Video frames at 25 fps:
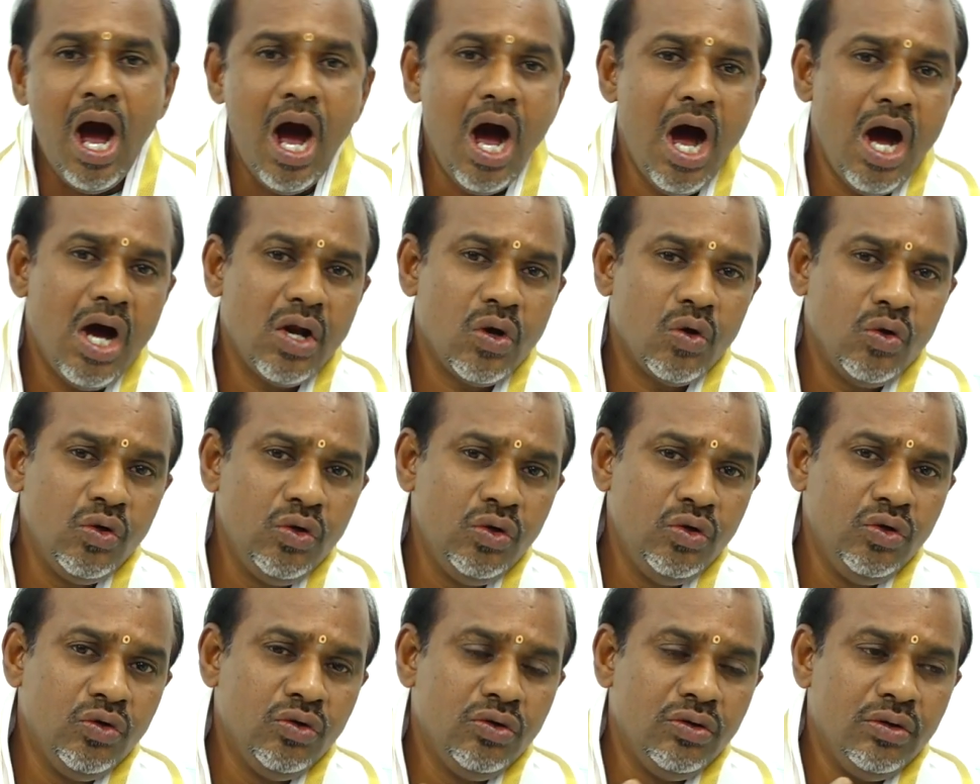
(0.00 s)
ఆ
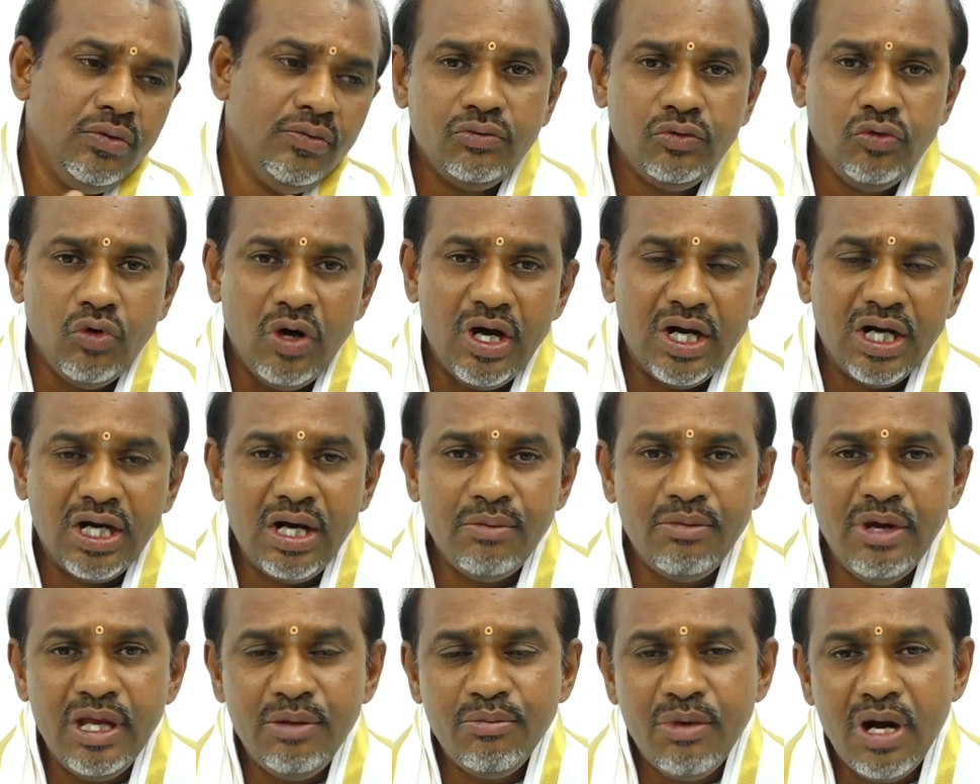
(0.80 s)
రెండు
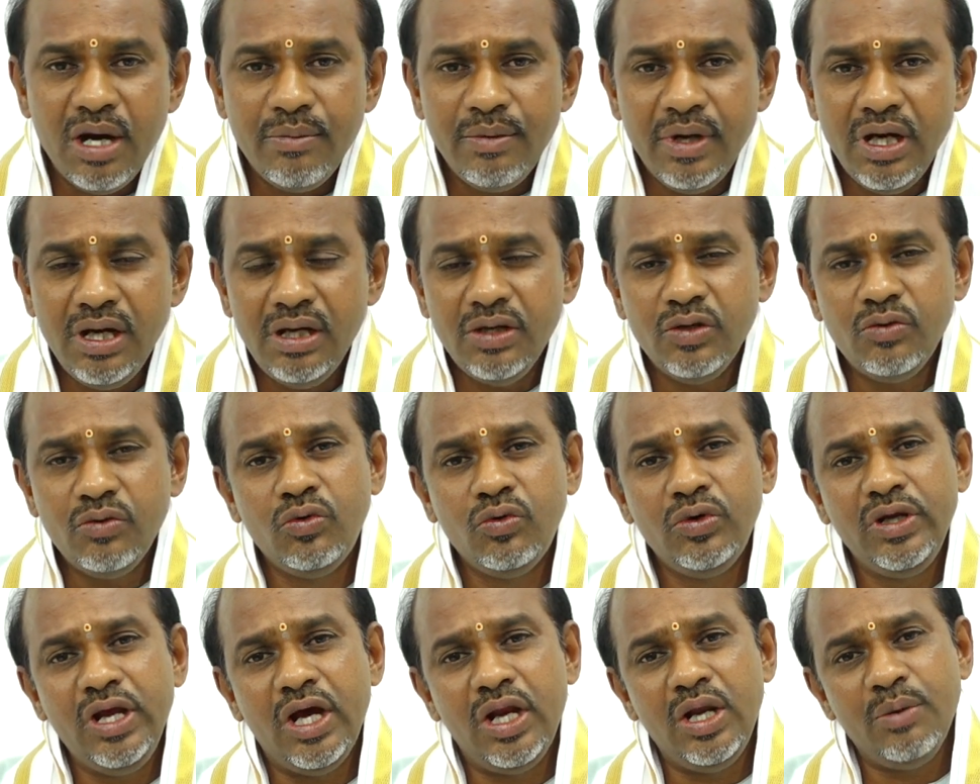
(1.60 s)
ద్వారకమై బాబా
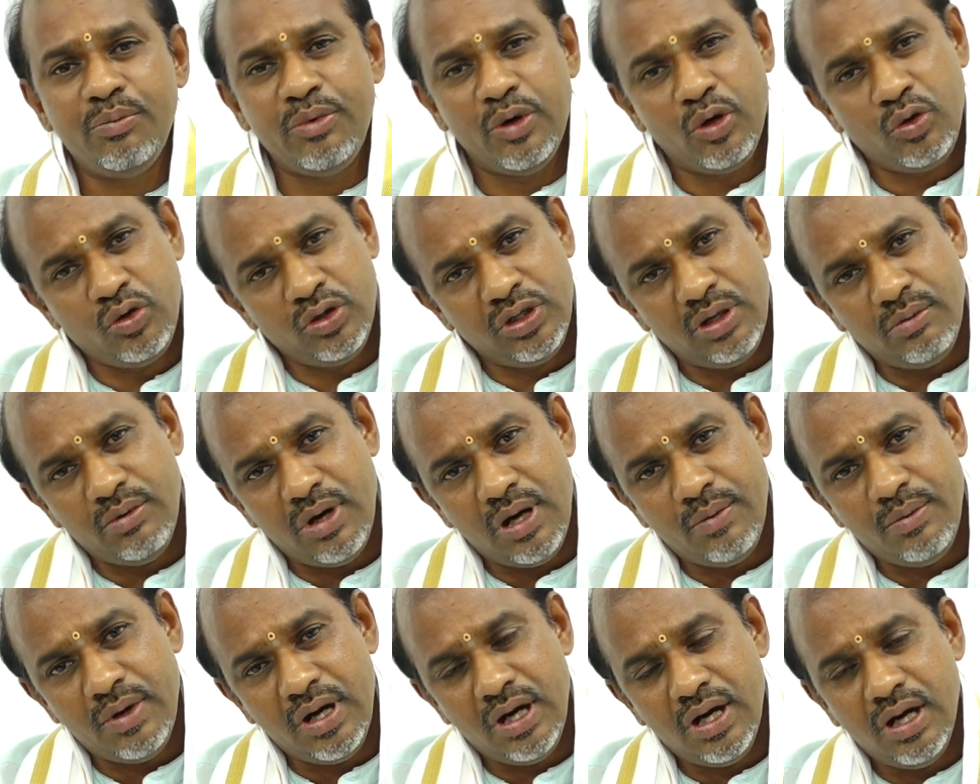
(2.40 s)
ఉయ్యాలు పడుకున్న
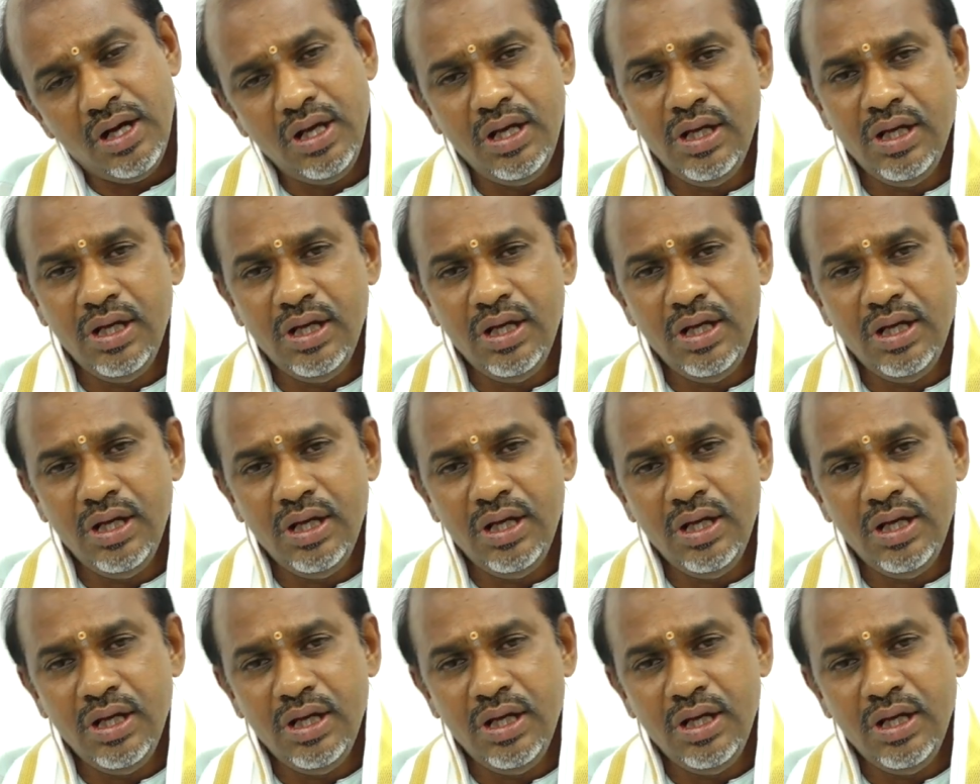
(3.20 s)
బాబా